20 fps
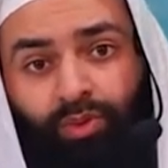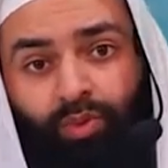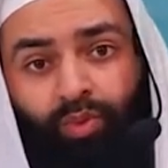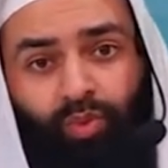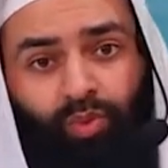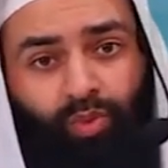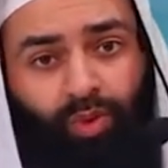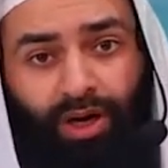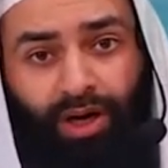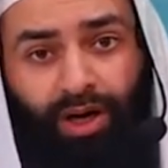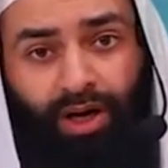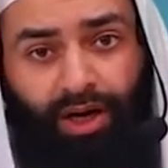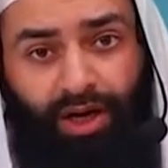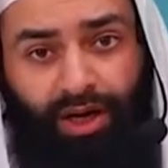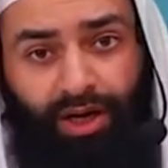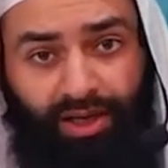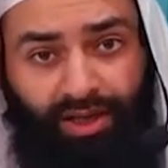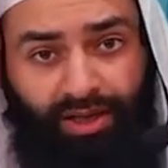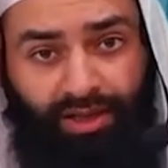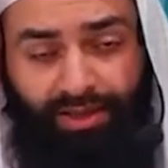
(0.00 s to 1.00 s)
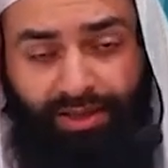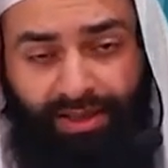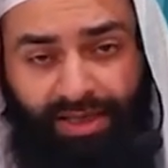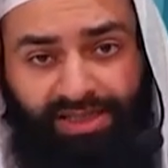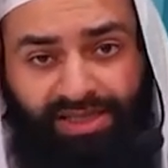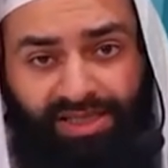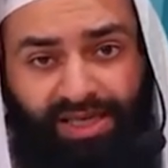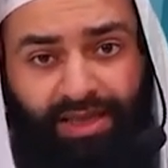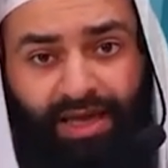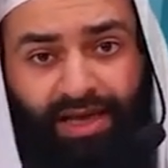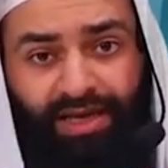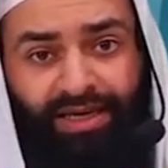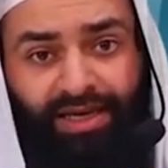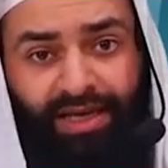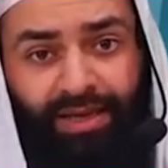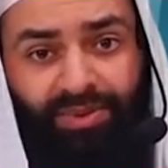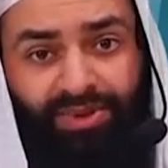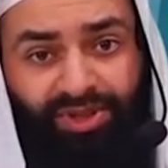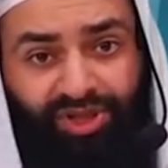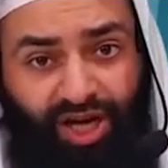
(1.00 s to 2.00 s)
وليس
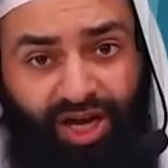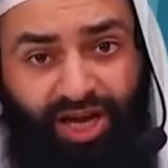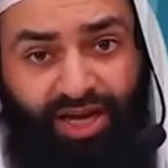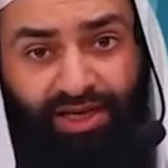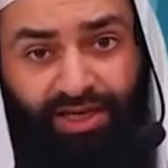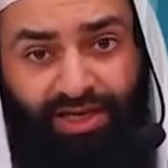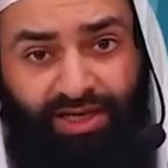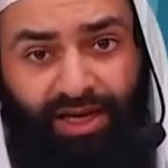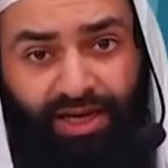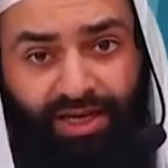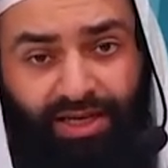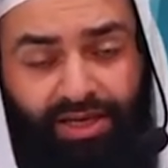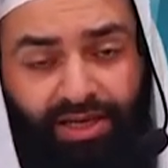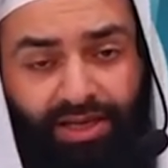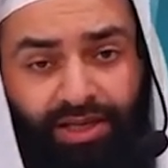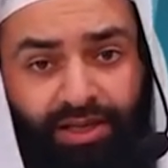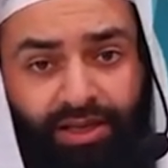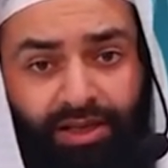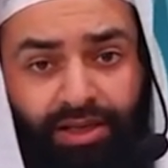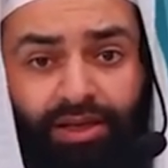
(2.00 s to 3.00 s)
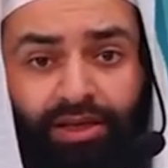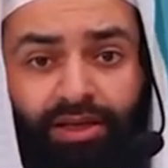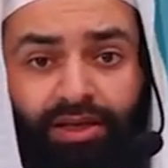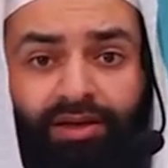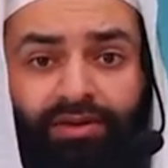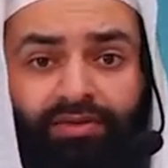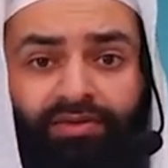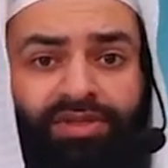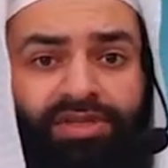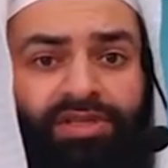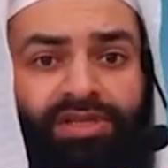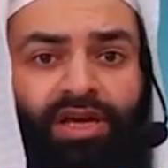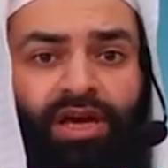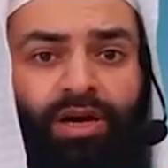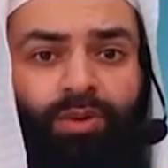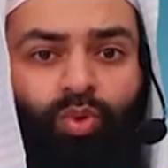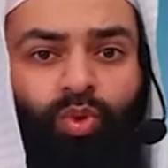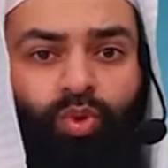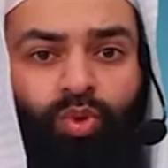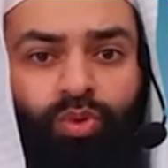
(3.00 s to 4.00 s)
ذلك بشاق عليه
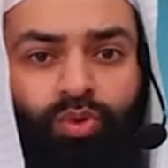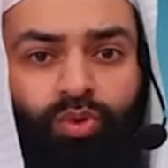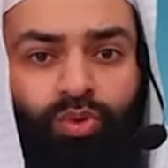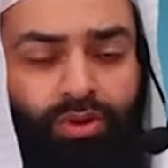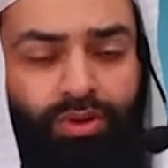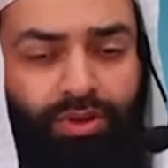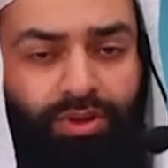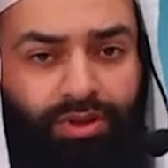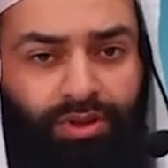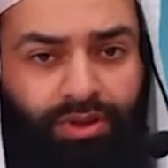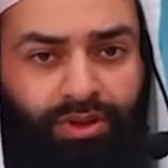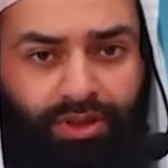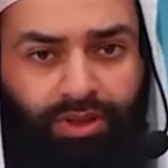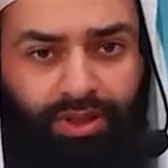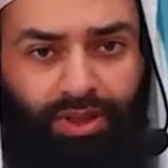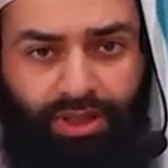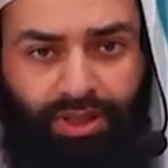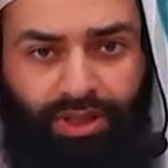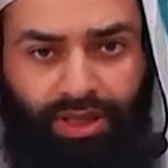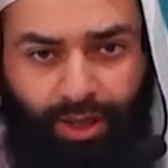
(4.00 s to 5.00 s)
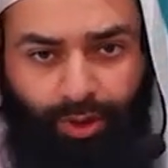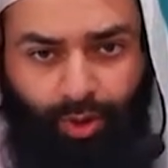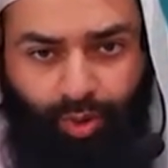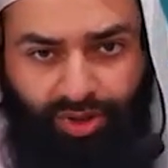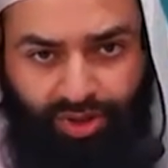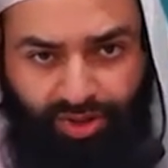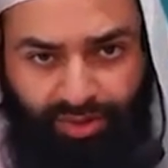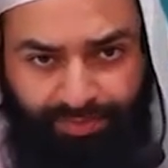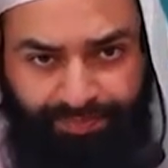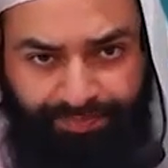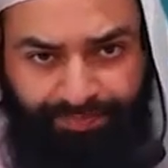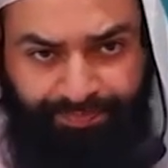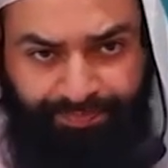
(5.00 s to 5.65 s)
فصيامه آه، لا يكره